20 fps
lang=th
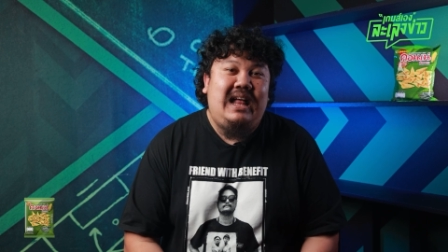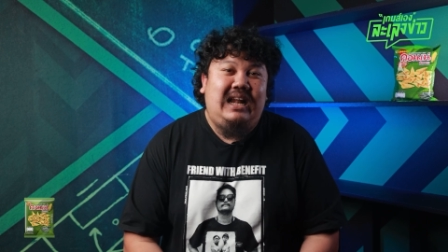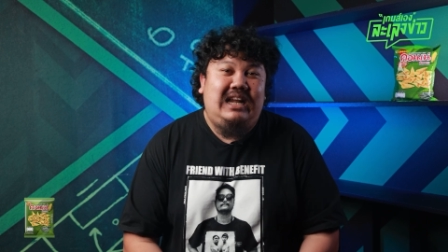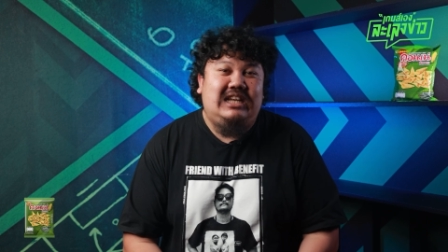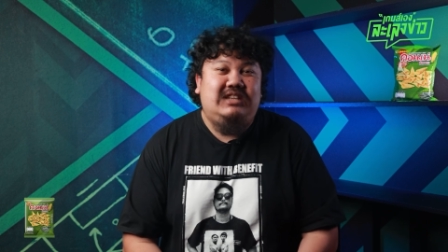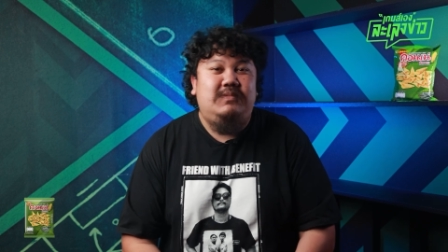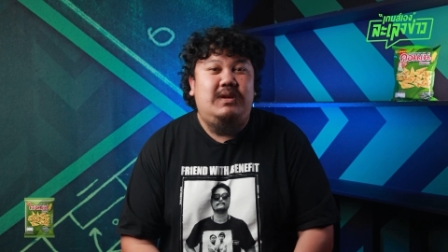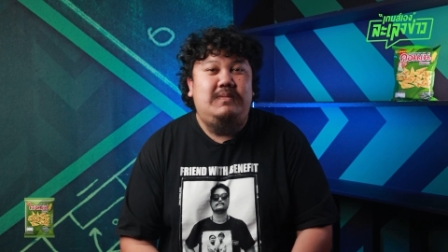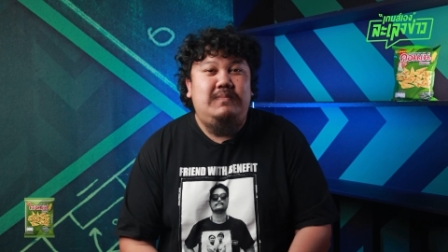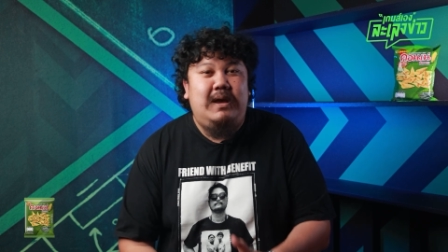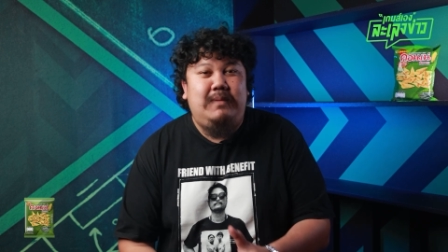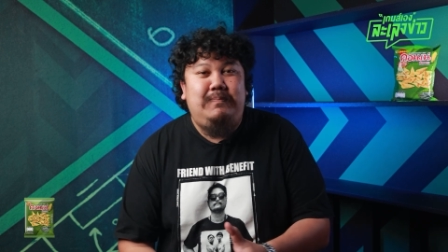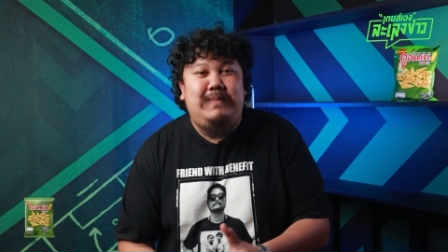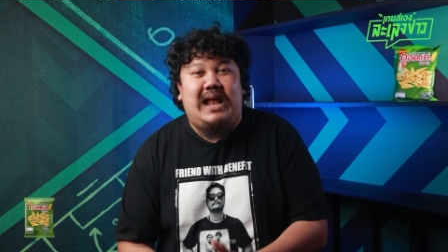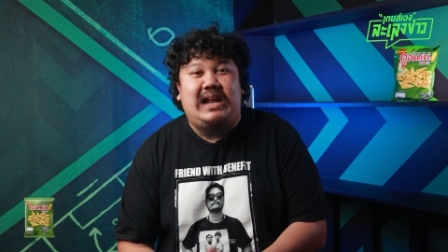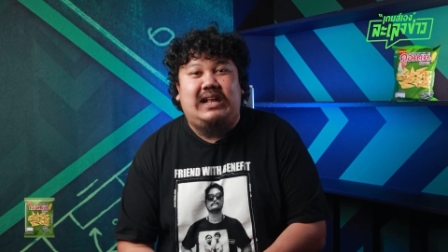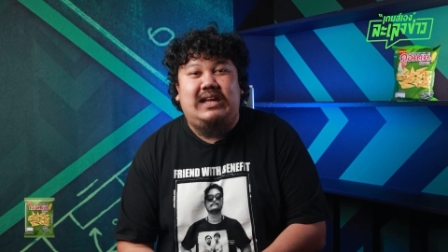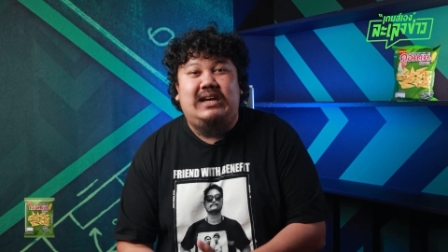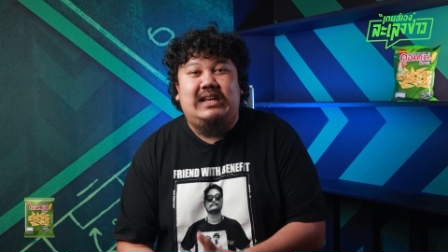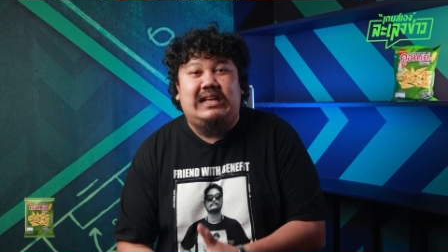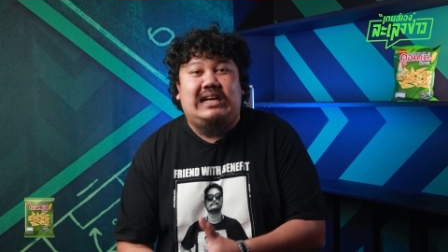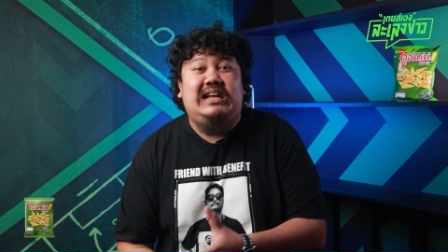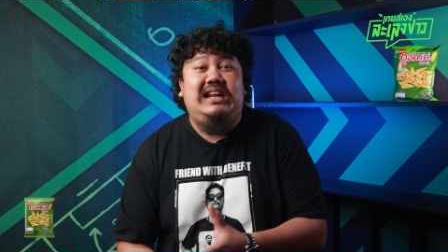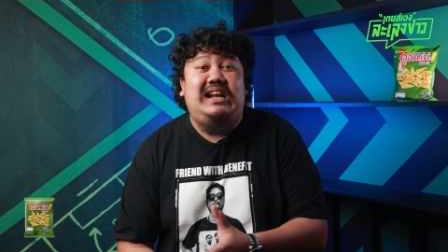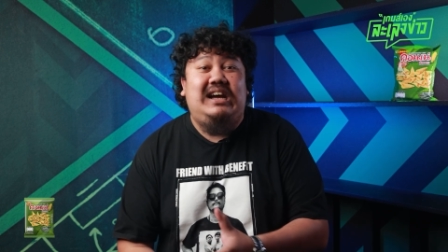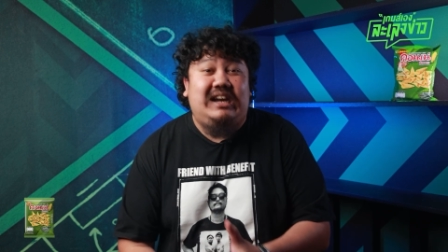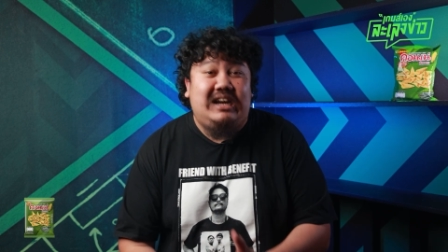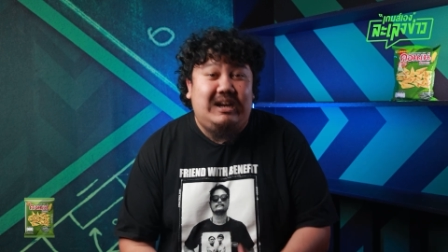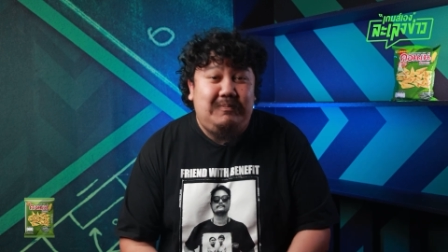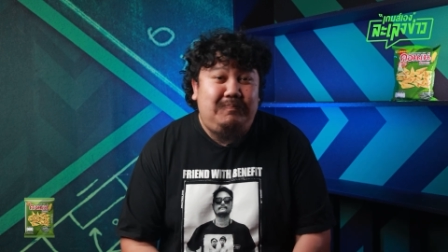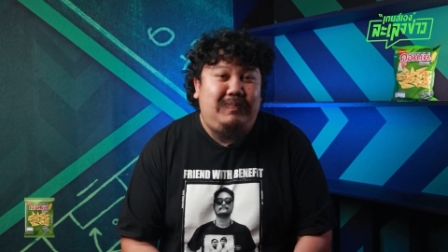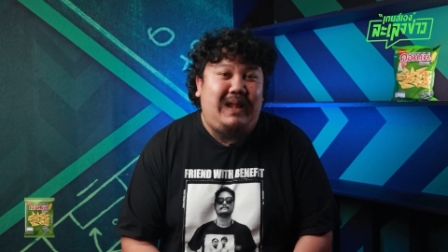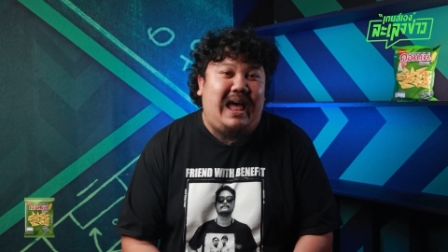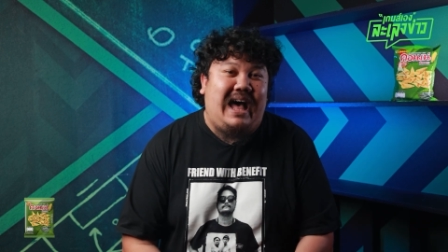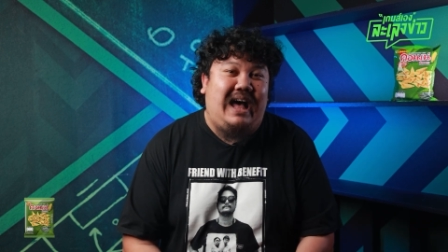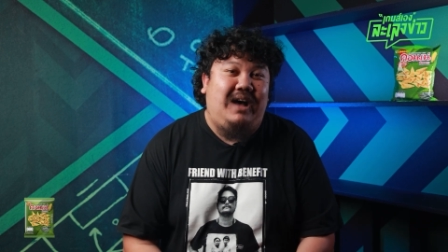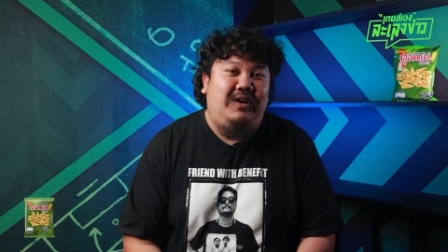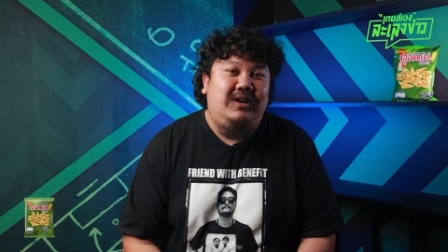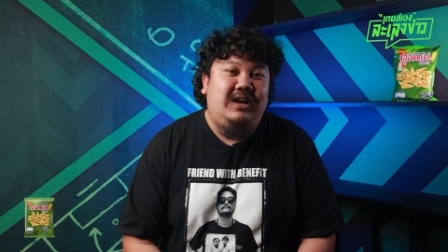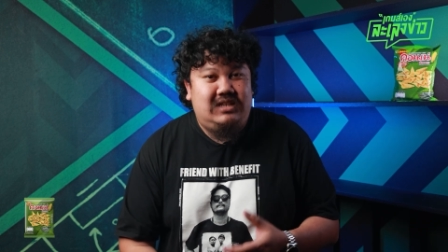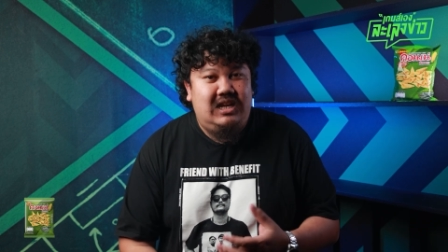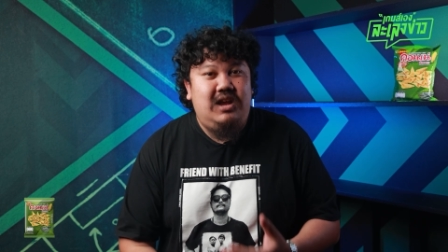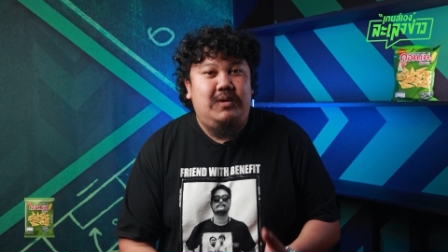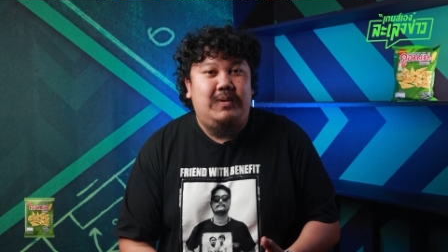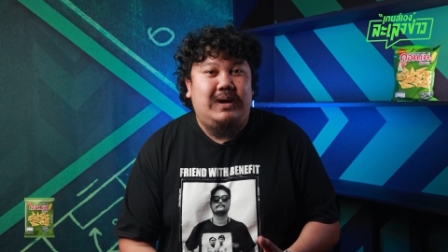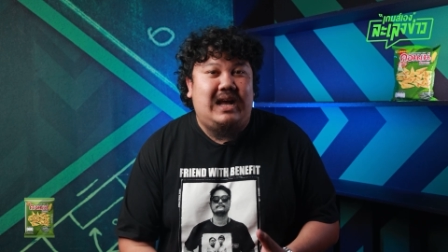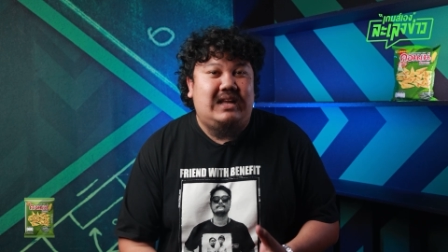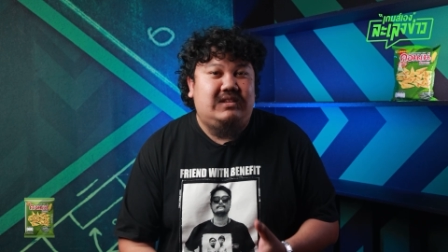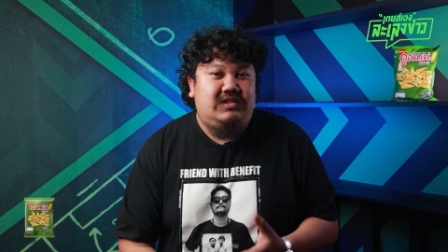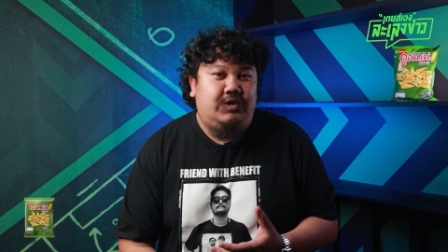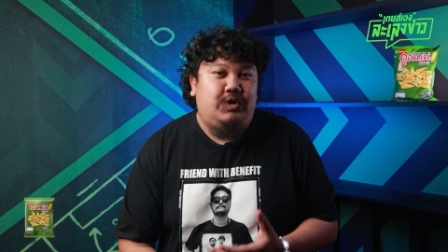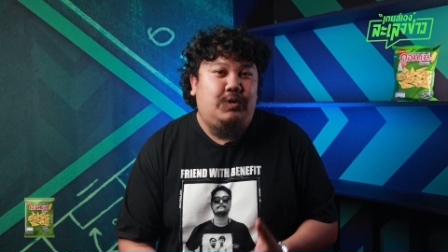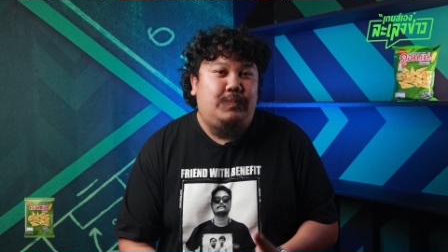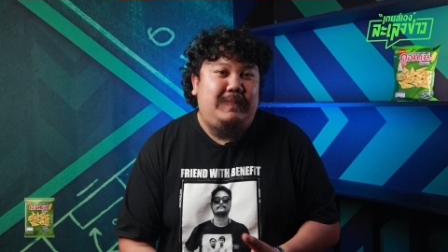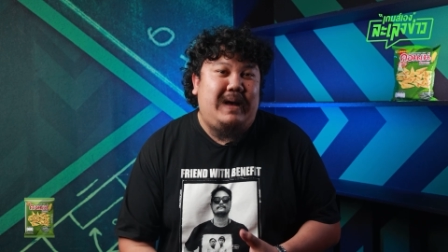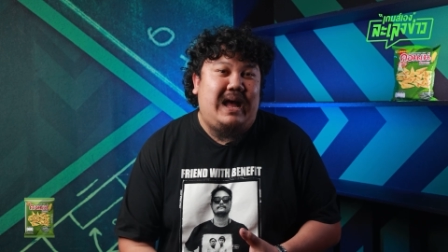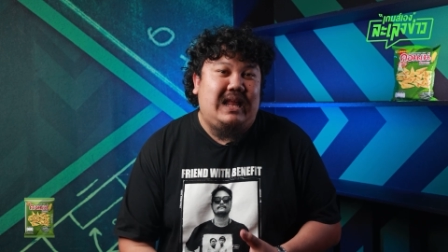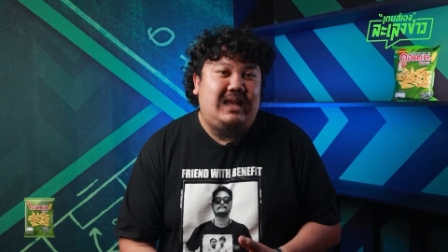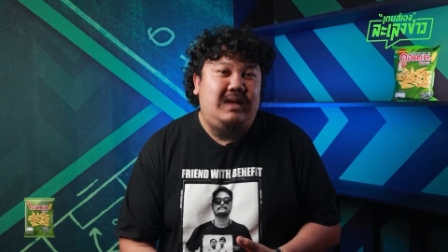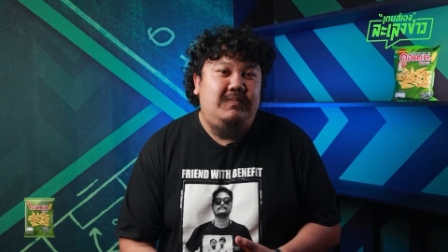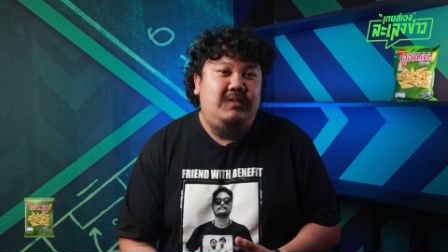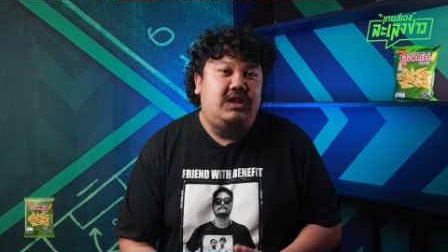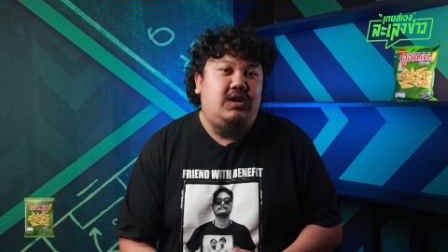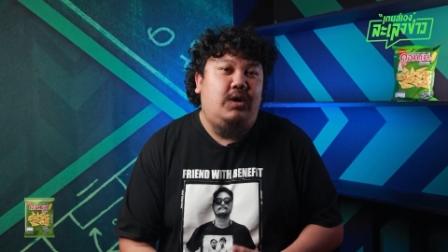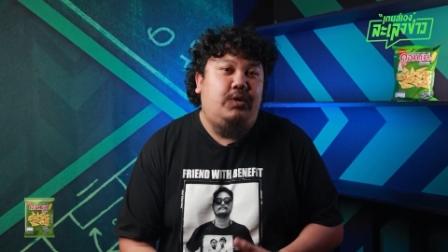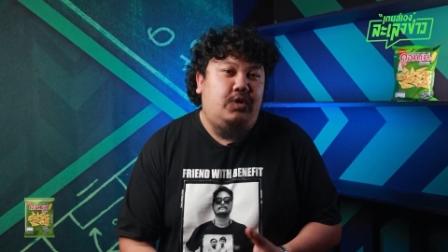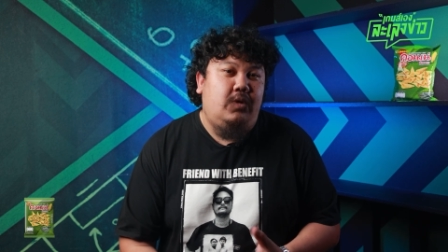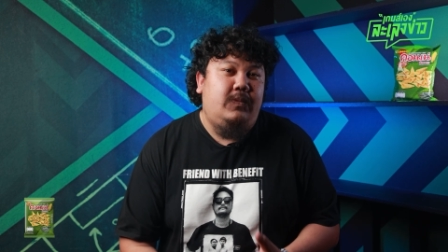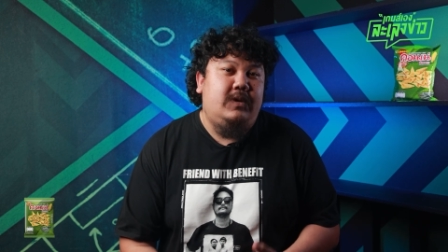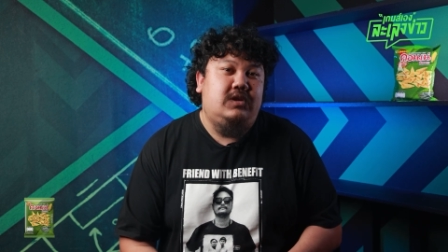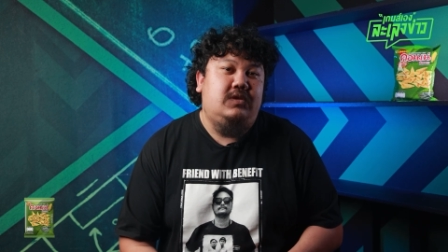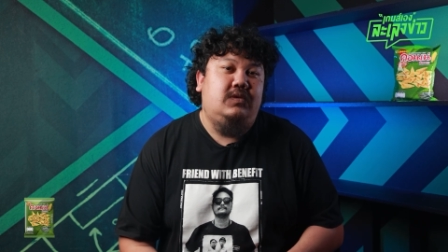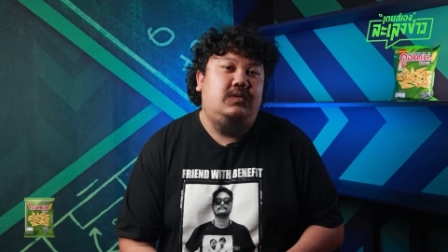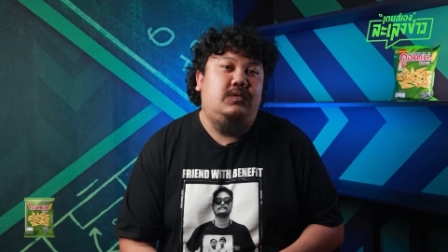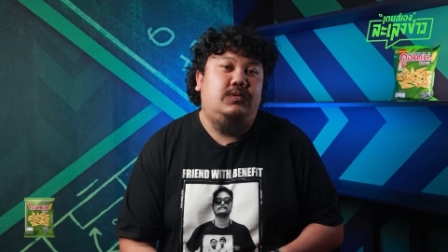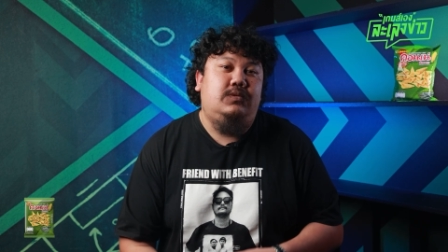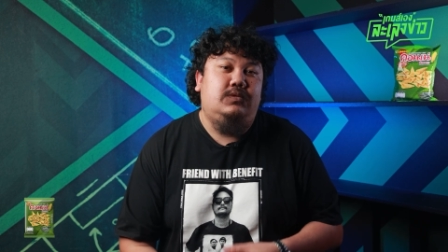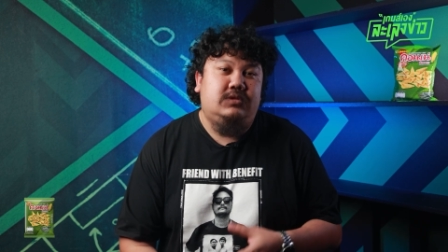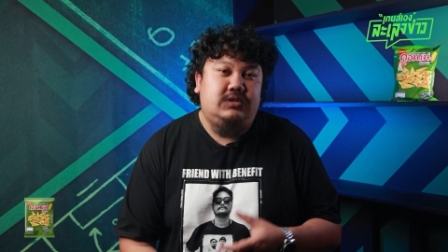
แล้วจะมีบิ๊กแมตช์เกิดขึ้นหรือเปล่า เช่นเดียวกับการสรุป8ทีมที่ต้องร่วมไปสู่